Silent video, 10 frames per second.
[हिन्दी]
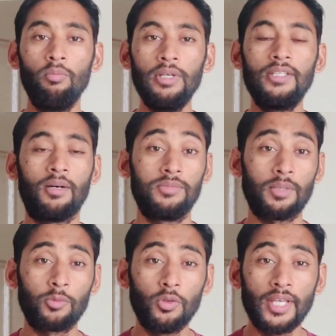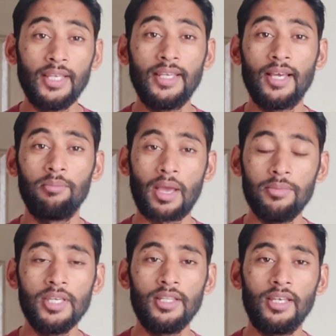उम्मीद हम सबको यही है
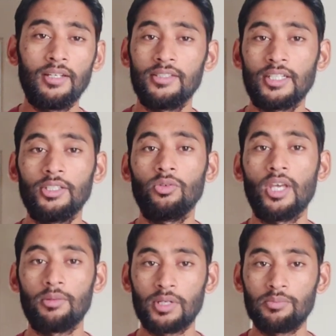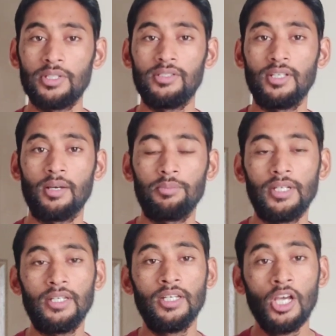मैं भी ये देखना चाहता हूँ कि हरमनप्रीत सिंह
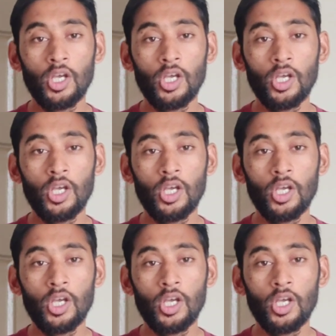अपने